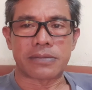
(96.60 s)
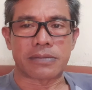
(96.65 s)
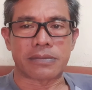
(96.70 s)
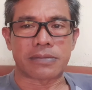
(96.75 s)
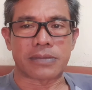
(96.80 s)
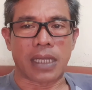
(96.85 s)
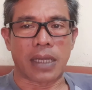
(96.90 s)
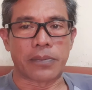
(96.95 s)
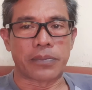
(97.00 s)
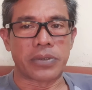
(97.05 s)

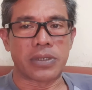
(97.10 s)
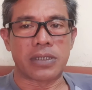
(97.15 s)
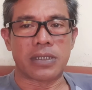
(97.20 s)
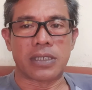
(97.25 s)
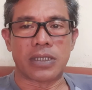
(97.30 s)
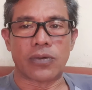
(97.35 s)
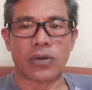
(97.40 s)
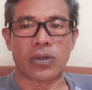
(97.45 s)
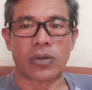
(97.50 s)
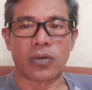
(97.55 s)
Tapi
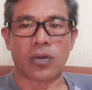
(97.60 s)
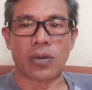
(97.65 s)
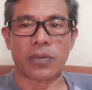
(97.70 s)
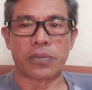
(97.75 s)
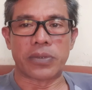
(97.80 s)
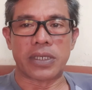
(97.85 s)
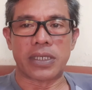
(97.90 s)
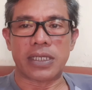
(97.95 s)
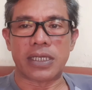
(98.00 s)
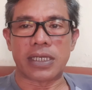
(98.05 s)
di warung
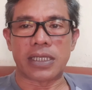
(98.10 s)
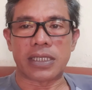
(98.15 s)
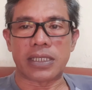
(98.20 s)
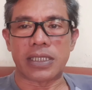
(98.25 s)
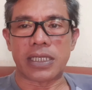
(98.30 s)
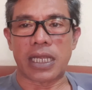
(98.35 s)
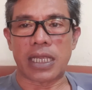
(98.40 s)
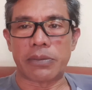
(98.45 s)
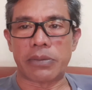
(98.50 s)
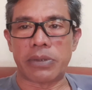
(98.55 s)
kopi ini kita
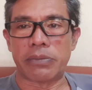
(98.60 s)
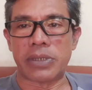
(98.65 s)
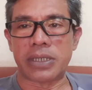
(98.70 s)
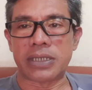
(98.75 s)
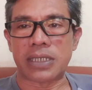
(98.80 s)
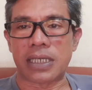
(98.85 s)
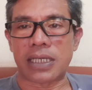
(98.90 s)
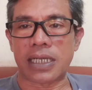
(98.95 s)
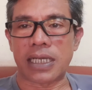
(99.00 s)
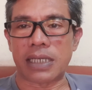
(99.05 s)
tidak
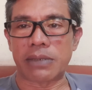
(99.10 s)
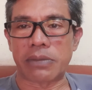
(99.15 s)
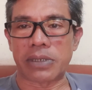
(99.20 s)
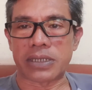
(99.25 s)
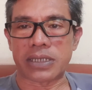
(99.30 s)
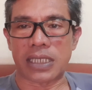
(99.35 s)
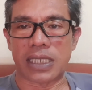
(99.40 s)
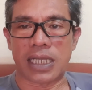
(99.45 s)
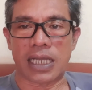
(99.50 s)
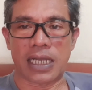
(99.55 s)
membicarakan
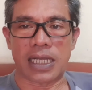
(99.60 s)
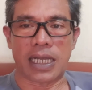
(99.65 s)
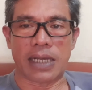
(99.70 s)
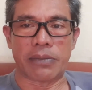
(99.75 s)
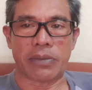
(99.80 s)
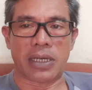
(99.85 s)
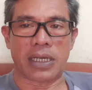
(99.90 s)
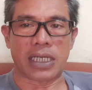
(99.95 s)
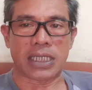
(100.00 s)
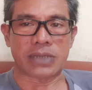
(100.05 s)
masalah
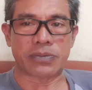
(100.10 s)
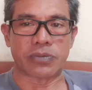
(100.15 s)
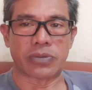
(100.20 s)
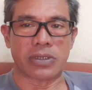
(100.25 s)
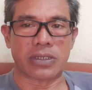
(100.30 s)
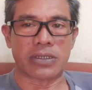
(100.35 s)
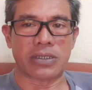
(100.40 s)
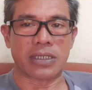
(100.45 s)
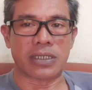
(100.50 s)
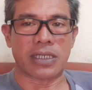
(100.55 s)
agama, ras,
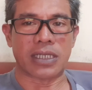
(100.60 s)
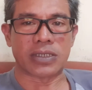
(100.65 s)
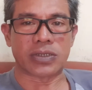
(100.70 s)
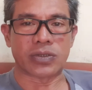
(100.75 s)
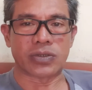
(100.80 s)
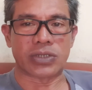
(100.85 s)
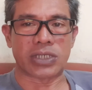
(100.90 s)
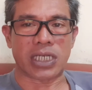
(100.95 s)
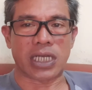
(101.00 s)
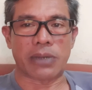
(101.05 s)
politik dan
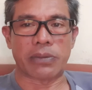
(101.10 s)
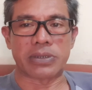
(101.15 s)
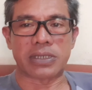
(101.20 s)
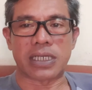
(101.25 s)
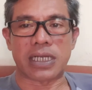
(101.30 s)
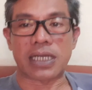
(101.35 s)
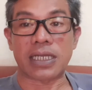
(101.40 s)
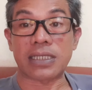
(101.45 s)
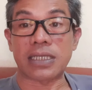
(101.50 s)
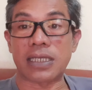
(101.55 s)
sosial
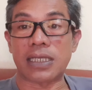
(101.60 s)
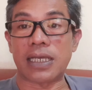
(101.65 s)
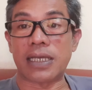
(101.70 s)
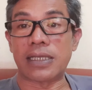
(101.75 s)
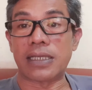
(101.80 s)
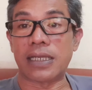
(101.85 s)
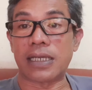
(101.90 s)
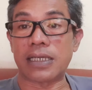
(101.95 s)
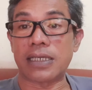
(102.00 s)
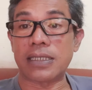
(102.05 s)
kemasyarakatan
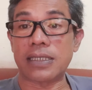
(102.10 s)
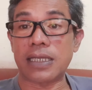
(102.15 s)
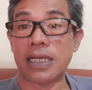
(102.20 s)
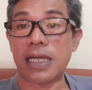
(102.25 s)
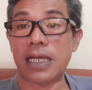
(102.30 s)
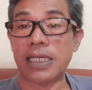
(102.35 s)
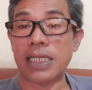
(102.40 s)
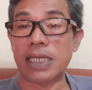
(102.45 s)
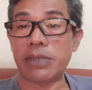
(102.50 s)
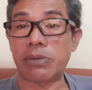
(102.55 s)
lainnya.
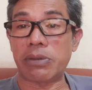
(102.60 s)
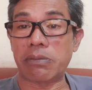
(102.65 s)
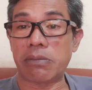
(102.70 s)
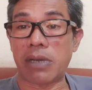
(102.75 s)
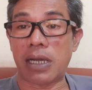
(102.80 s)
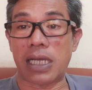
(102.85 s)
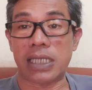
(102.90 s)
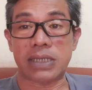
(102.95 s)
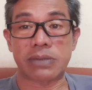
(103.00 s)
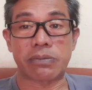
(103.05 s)
Kita hanya
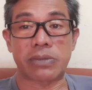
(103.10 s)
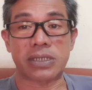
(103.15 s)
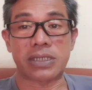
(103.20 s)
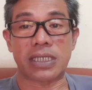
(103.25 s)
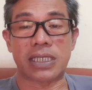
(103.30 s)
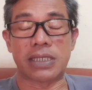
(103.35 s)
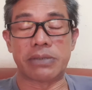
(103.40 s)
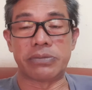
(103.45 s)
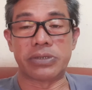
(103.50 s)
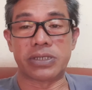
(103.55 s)
membahas
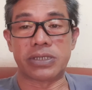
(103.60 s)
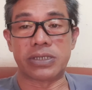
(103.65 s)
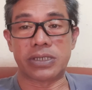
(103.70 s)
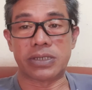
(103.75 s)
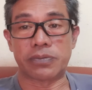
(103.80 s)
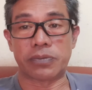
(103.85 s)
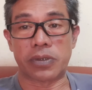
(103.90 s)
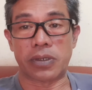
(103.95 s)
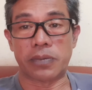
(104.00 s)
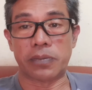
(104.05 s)
masalah
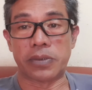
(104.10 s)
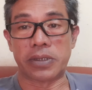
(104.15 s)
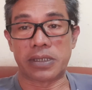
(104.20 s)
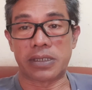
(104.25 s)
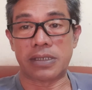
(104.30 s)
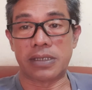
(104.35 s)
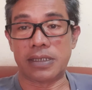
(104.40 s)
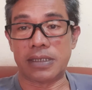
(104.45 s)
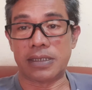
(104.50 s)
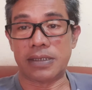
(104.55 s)
bisnis
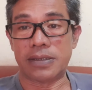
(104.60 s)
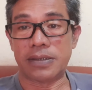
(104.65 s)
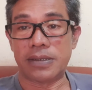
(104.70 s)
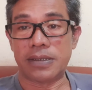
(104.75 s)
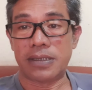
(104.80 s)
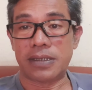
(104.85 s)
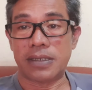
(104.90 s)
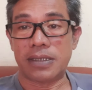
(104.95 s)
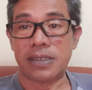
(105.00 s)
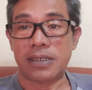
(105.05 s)
properti.
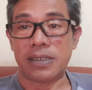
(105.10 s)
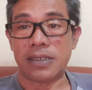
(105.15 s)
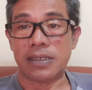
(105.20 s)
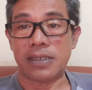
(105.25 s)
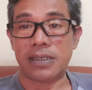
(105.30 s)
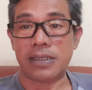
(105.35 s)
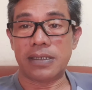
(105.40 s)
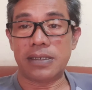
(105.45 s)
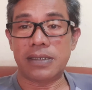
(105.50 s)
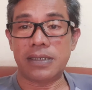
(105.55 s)

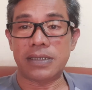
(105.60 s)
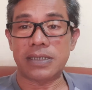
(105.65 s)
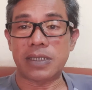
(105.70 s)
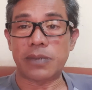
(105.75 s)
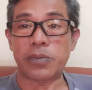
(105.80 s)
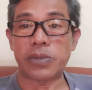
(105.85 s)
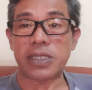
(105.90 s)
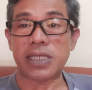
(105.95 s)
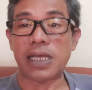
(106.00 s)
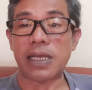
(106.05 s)
Uh,
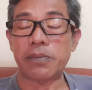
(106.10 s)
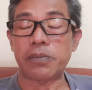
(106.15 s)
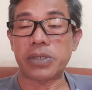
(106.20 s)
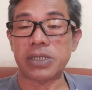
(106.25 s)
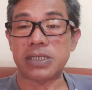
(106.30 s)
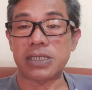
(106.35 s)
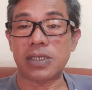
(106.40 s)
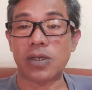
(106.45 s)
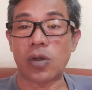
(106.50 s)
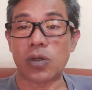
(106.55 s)
seperti apa
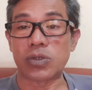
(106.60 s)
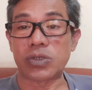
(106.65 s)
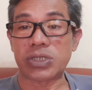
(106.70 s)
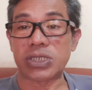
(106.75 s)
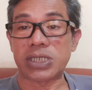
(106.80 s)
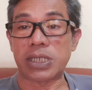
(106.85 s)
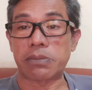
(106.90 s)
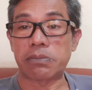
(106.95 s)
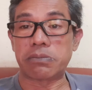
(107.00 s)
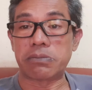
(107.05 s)
sih
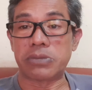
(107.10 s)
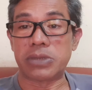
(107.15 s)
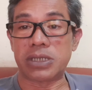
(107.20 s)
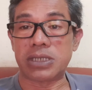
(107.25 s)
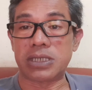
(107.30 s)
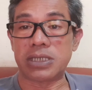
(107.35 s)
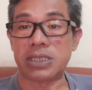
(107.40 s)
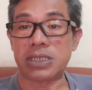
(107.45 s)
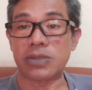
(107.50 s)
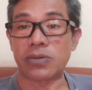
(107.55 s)
konsep
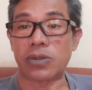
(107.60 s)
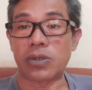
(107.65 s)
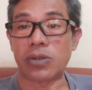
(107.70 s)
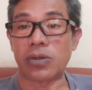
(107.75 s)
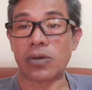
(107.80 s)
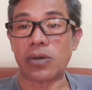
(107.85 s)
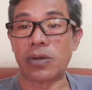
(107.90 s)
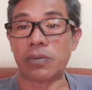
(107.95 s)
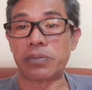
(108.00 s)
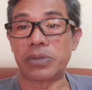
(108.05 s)
bisnis
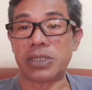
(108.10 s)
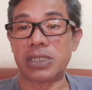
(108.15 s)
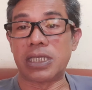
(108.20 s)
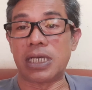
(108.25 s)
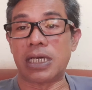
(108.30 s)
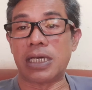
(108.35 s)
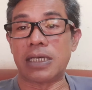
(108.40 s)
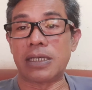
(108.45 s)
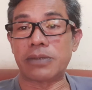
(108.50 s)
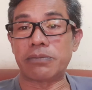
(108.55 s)
warung kopi
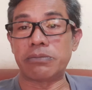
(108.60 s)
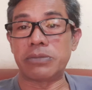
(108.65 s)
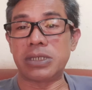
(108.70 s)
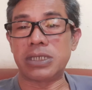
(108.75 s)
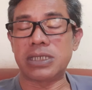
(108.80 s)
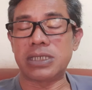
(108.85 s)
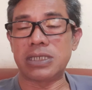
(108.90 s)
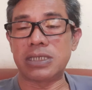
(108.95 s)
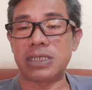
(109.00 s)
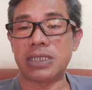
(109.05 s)
dan
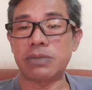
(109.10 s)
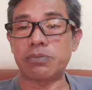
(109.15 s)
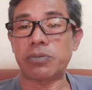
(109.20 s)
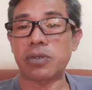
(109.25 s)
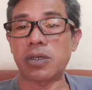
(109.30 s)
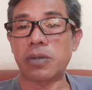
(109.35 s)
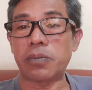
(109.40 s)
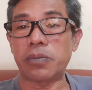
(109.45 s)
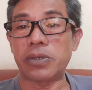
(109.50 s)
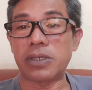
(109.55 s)
bisnis
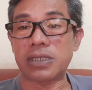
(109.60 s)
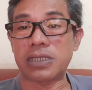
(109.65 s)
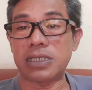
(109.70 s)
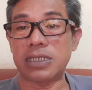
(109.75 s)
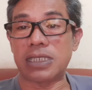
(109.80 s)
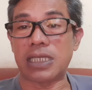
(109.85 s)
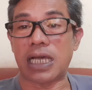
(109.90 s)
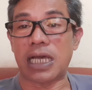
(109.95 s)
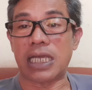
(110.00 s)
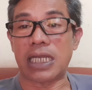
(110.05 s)
properti
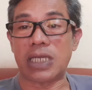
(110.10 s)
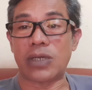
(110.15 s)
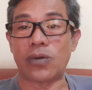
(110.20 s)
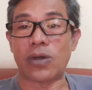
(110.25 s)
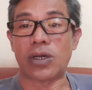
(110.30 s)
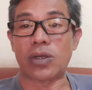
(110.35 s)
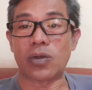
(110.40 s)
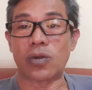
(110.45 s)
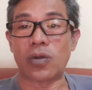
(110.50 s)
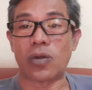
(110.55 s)
dari
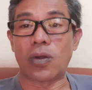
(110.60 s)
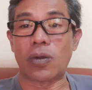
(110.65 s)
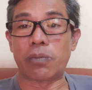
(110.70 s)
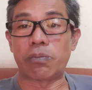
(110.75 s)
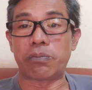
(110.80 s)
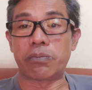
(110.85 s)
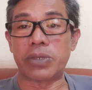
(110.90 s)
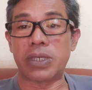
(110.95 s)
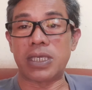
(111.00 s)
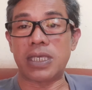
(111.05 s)
warung
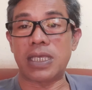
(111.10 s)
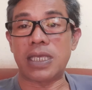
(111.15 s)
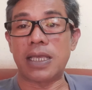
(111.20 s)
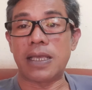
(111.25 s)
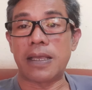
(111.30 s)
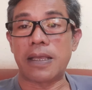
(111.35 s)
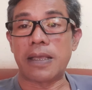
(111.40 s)
kopi